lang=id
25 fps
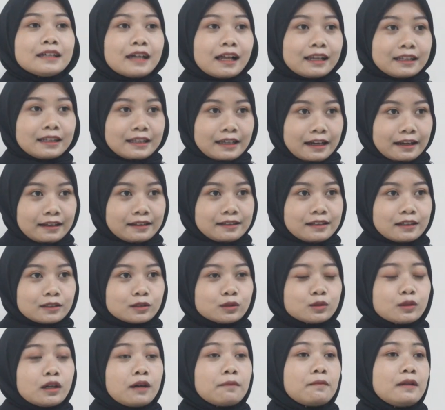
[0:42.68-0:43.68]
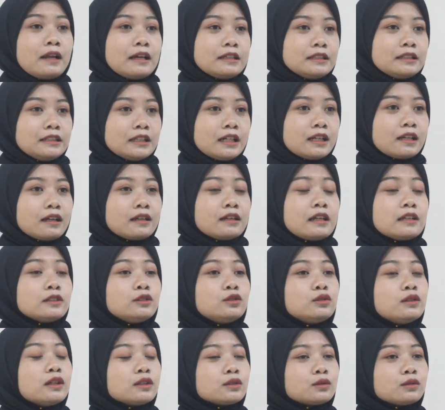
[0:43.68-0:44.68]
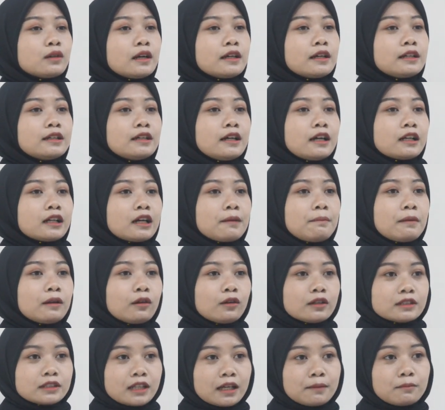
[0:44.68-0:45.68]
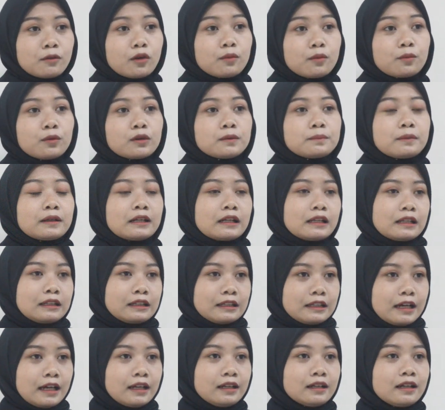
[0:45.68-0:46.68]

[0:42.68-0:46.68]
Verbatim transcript: kalian yang suka belajar dan juga suka dengan kepenulisan maupun penelitian,